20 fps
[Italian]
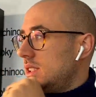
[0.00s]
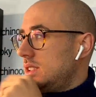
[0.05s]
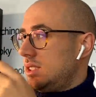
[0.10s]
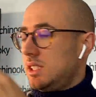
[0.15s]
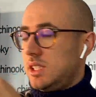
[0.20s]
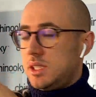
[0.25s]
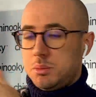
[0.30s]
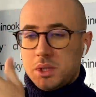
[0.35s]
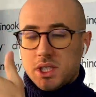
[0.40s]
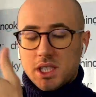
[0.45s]

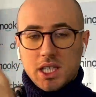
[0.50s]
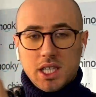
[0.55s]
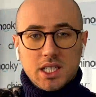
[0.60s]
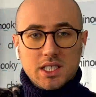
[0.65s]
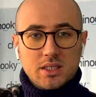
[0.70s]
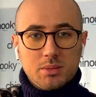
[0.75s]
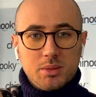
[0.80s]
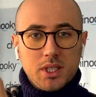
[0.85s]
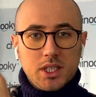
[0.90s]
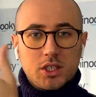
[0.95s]
si
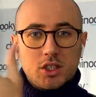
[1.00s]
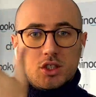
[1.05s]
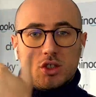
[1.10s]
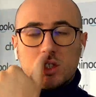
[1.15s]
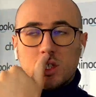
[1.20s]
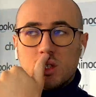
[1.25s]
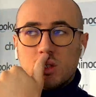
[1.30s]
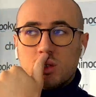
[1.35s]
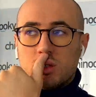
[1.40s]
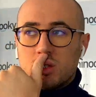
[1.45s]
ripeterà
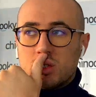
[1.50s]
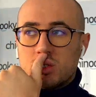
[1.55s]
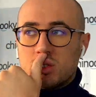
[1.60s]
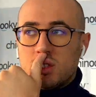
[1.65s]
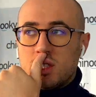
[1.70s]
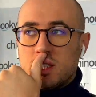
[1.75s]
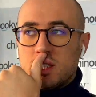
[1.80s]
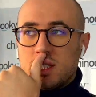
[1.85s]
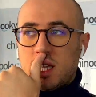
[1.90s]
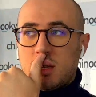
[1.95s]
spesso nel
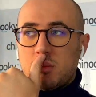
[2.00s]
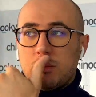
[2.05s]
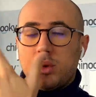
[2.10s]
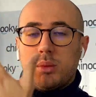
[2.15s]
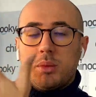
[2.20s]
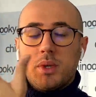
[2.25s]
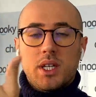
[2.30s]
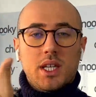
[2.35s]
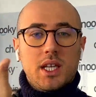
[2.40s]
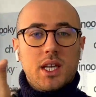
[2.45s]
corso del
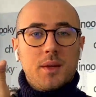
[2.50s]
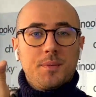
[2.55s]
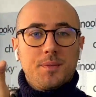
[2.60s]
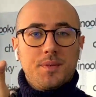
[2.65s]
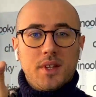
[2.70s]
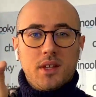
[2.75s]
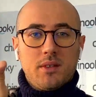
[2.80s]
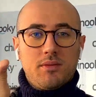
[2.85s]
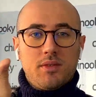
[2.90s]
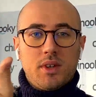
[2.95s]
tempo
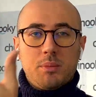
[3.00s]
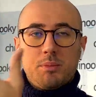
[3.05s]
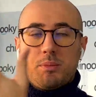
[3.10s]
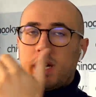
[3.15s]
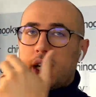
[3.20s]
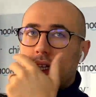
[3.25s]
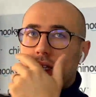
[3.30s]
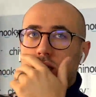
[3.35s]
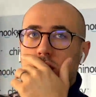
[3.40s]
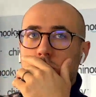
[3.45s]
perché fa
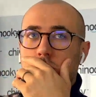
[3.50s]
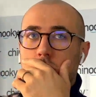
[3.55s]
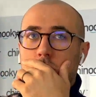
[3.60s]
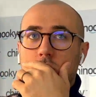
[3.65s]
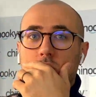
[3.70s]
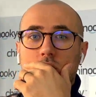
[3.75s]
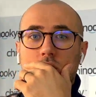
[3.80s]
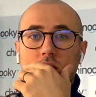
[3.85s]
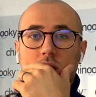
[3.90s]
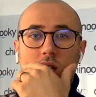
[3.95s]
parte
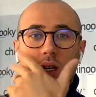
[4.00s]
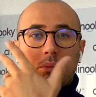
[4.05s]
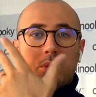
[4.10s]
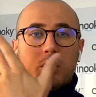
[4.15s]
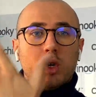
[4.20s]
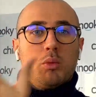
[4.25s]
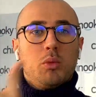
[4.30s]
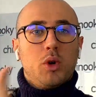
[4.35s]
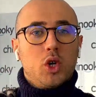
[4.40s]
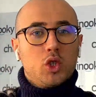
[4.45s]
proprio del
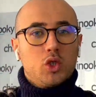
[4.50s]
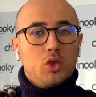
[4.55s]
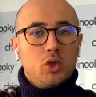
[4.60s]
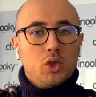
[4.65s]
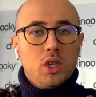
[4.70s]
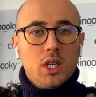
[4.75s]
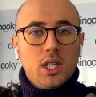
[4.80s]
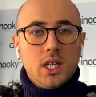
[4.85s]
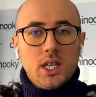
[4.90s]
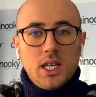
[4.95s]
mio
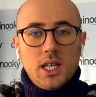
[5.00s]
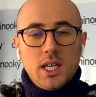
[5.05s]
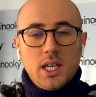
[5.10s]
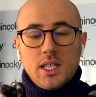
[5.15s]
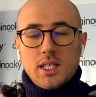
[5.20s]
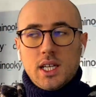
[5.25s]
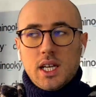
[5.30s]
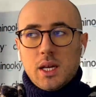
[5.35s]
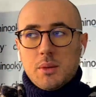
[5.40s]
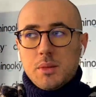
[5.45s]
modo
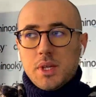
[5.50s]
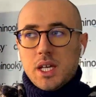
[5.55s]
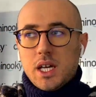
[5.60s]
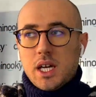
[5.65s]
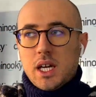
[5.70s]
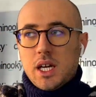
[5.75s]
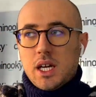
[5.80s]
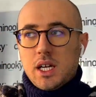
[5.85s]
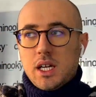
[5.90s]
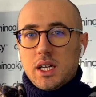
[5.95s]
e della
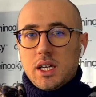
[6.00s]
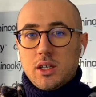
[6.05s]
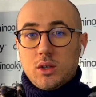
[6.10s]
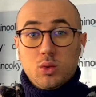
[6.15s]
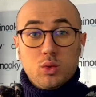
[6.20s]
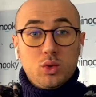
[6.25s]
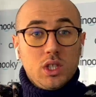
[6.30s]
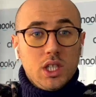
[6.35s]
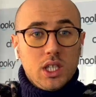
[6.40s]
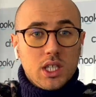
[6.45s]
mia
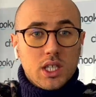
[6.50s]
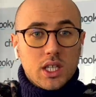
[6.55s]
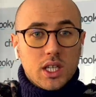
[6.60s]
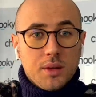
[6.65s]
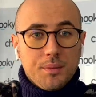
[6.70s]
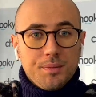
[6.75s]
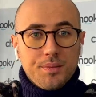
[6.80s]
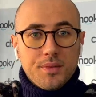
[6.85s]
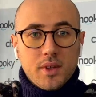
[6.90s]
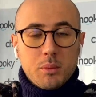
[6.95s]
eh,
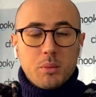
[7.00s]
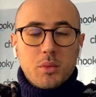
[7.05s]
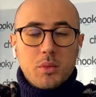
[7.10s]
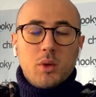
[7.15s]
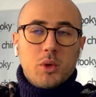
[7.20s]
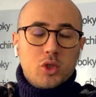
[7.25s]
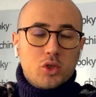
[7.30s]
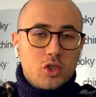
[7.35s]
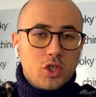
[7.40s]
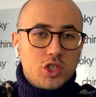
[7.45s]
routine, del
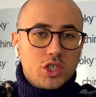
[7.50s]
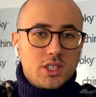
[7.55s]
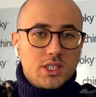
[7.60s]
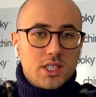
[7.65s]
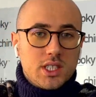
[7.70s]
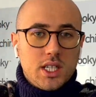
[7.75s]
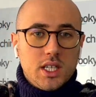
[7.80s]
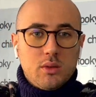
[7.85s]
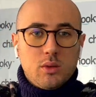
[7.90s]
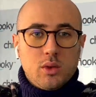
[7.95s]
mio modo di
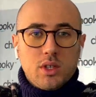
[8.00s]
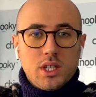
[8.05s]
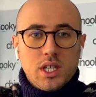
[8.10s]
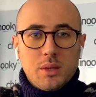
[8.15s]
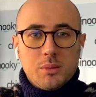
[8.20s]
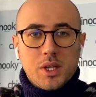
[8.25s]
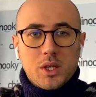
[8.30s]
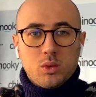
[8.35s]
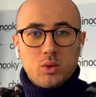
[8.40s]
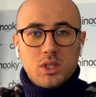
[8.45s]
gestire il lavoro e
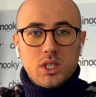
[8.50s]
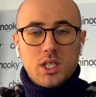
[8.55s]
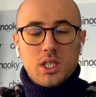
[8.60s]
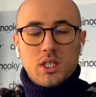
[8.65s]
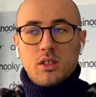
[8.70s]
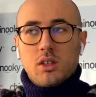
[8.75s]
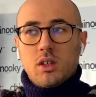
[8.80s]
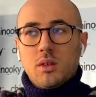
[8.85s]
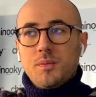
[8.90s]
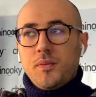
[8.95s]
della mia
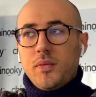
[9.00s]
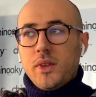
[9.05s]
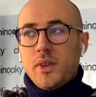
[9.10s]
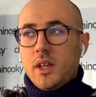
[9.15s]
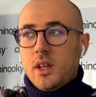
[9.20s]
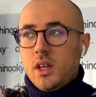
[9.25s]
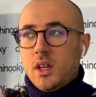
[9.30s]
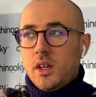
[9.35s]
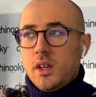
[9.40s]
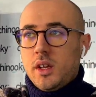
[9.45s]
routine, no?
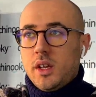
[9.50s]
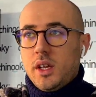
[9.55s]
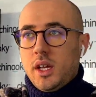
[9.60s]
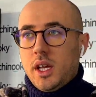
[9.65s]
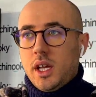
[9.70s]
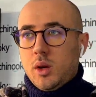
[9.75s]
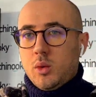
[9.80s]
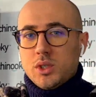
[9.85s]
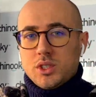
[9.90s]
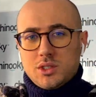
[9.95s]

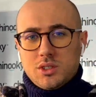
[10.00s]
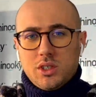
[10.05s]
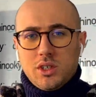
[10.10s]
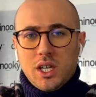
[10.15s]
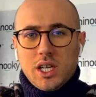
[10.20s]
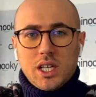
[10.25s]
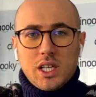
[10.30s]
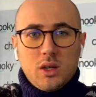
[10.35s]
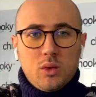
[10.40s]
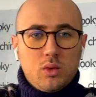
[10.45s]
E questo
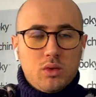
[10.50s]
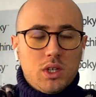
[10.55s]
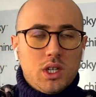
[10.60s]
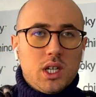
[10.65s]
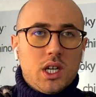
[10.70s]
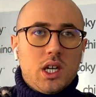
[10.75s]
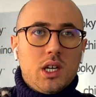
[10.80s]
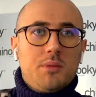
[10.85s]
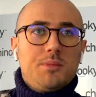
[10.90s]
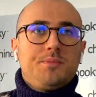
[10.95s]
è anche
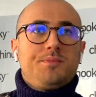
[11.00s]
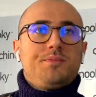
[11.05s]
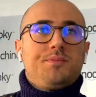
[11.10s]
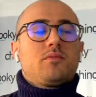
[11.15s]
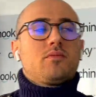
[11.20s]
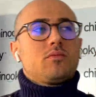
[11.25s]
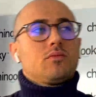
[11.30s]
un,